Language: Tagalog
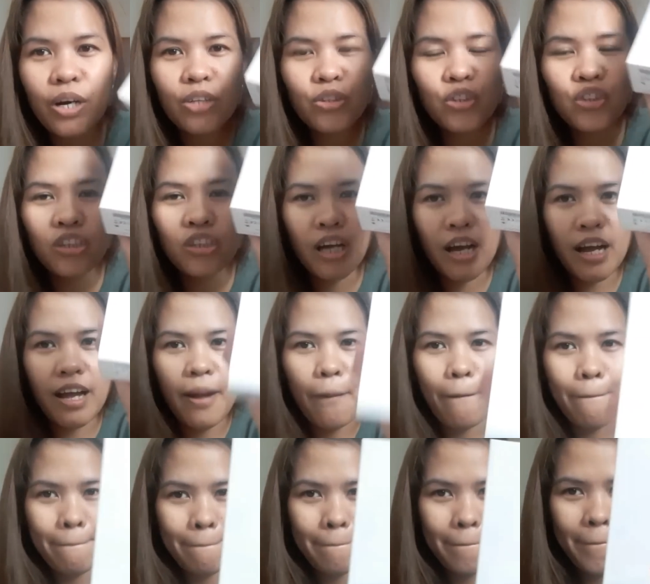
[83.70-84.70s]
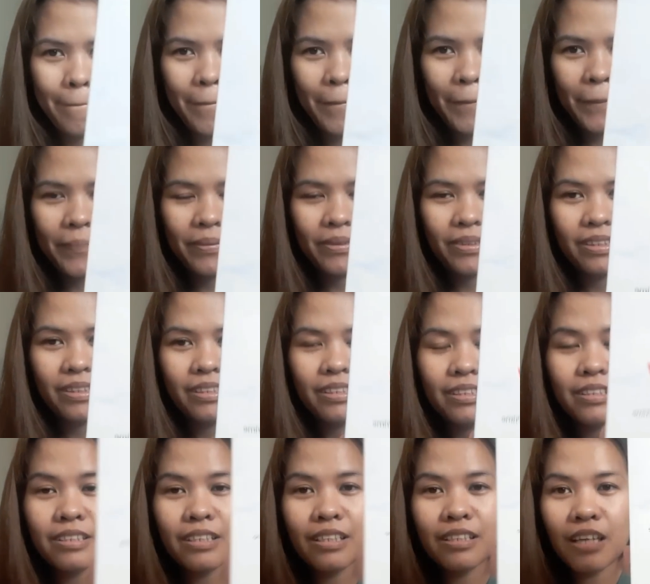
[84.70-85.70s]
ito siya.
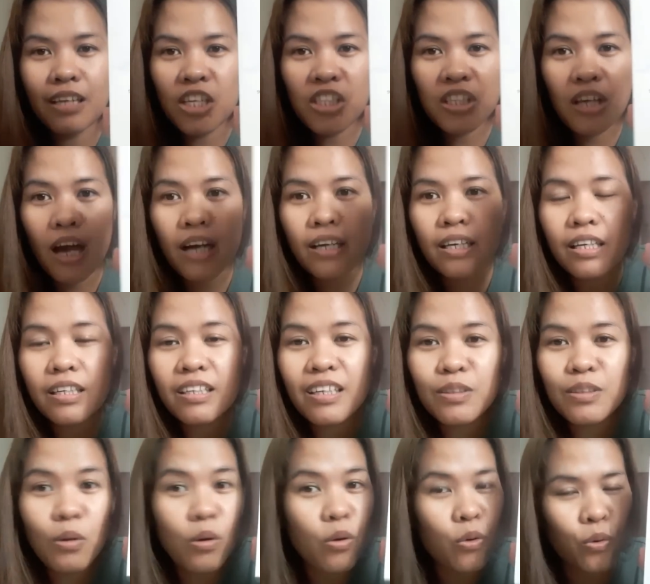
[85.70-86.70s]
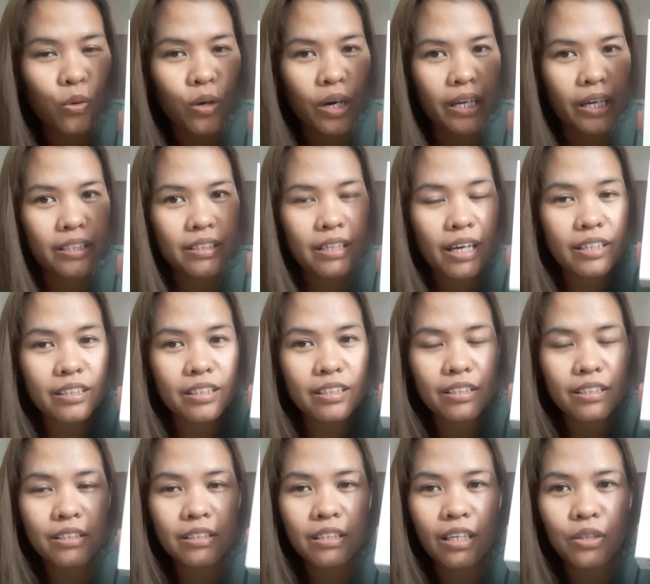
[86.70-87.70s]
Isa siya sa aking katulungan. Kahit
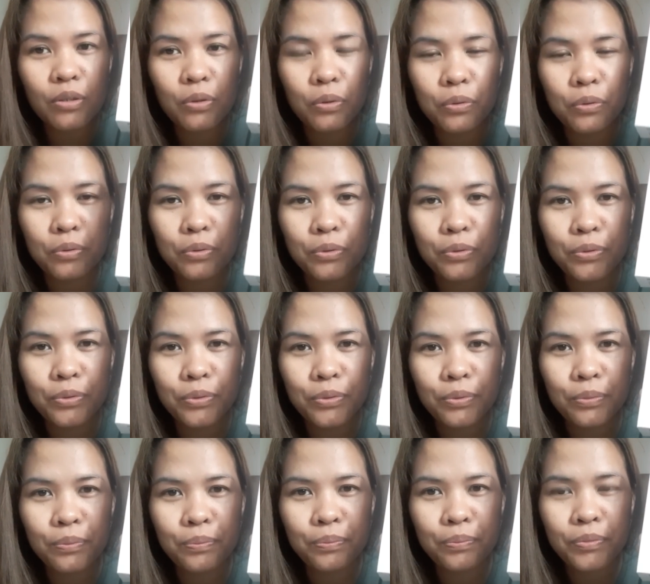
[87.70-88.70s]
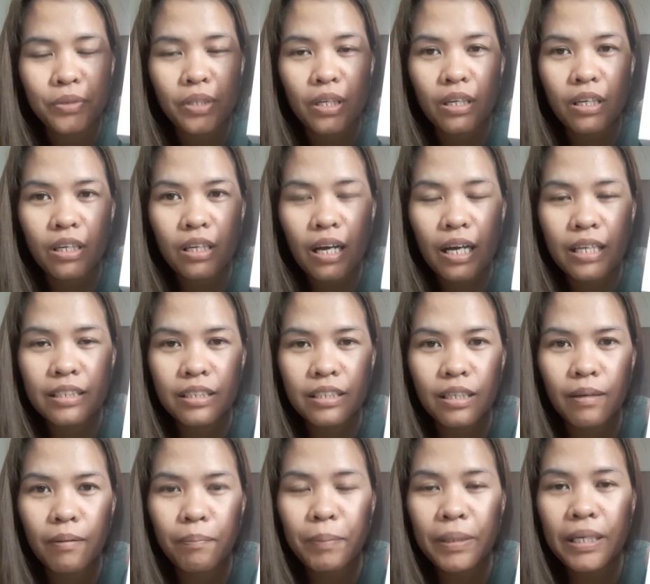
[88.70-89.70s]
hindi siya yung as
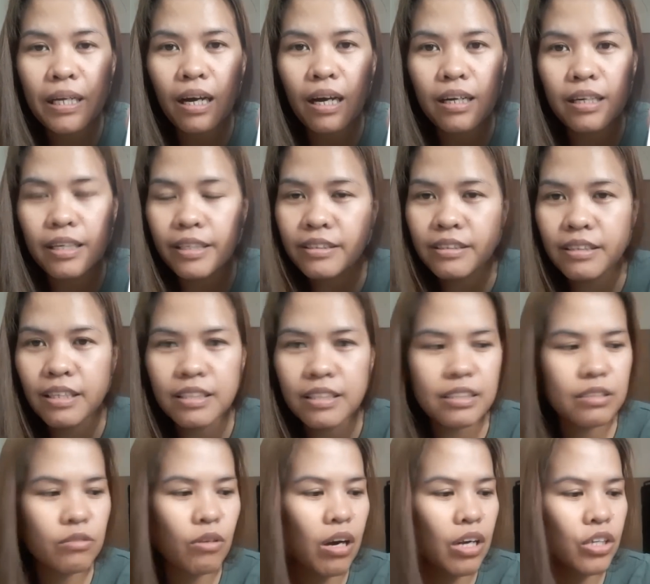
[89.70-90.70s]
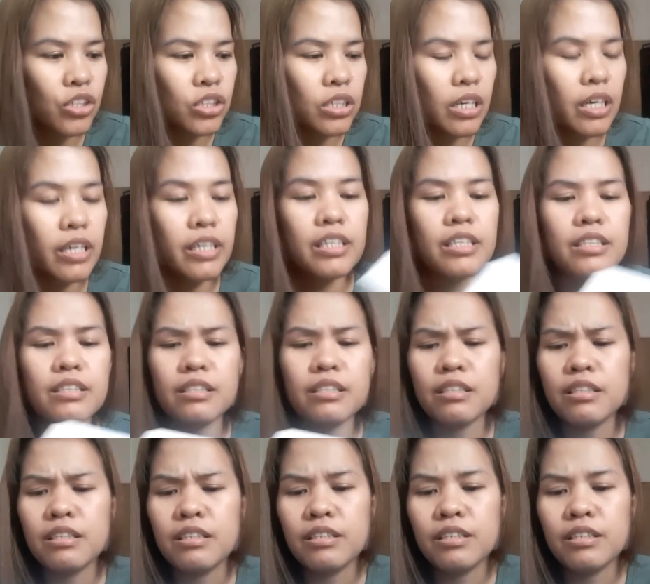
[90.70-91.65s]
in pinaka-latest. Kung ano siya, it's